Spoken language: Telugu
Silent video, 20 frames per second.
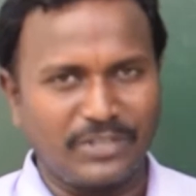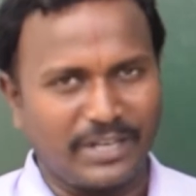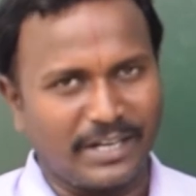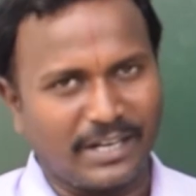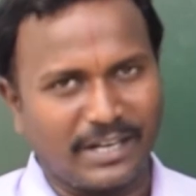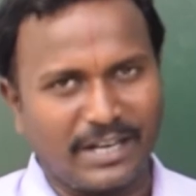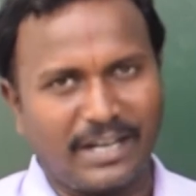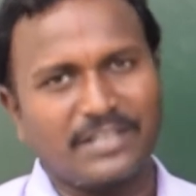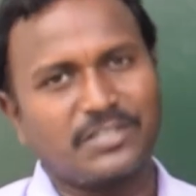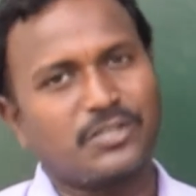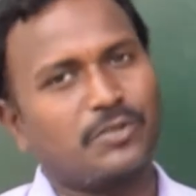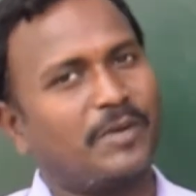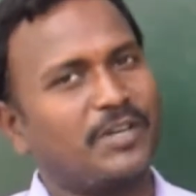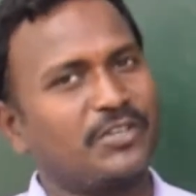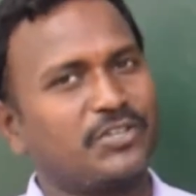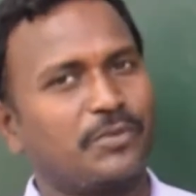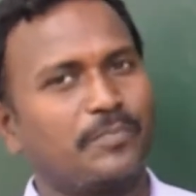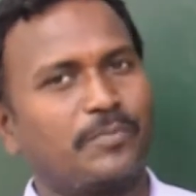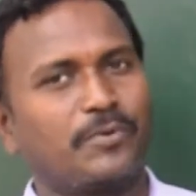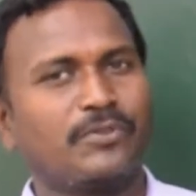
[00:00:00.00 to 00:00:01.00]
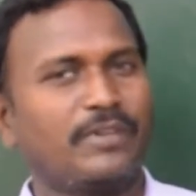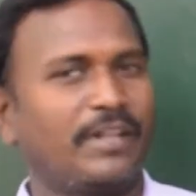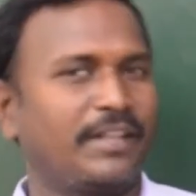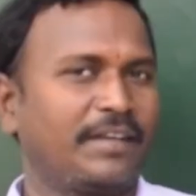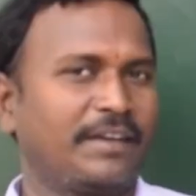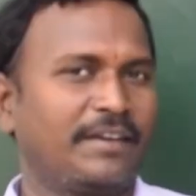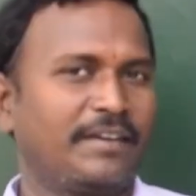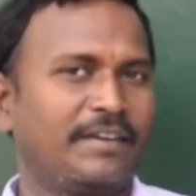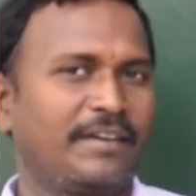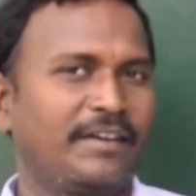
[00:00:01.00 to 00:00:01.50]
జరిగిన క్లాసులో మనం
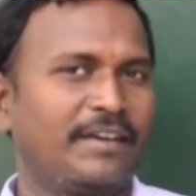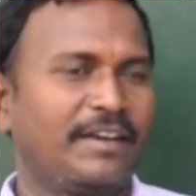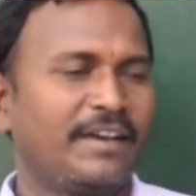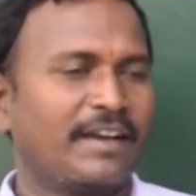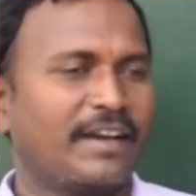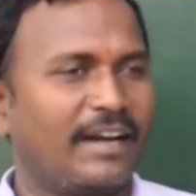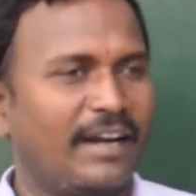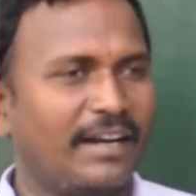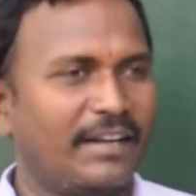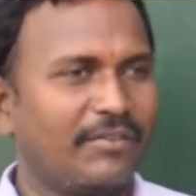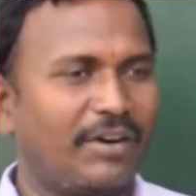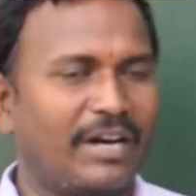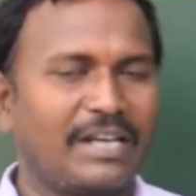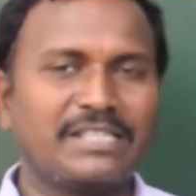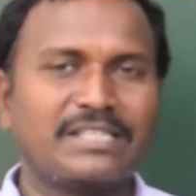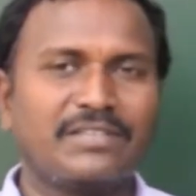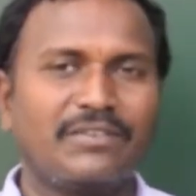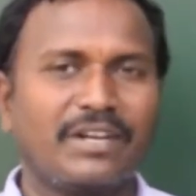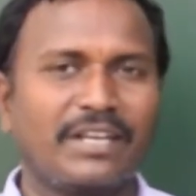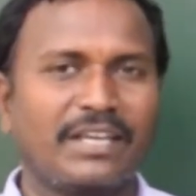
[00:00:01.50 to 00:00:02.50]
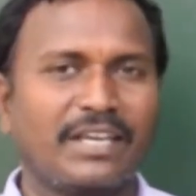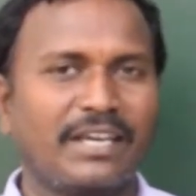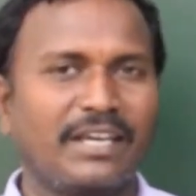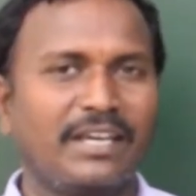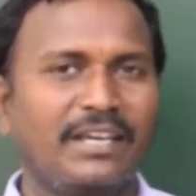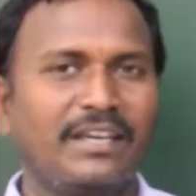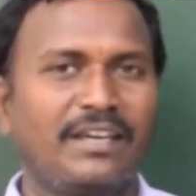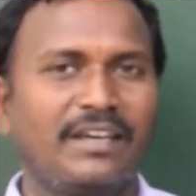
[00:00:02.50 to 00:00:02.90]
చెప్పుకున్నదే కానీ వాస్తవానికి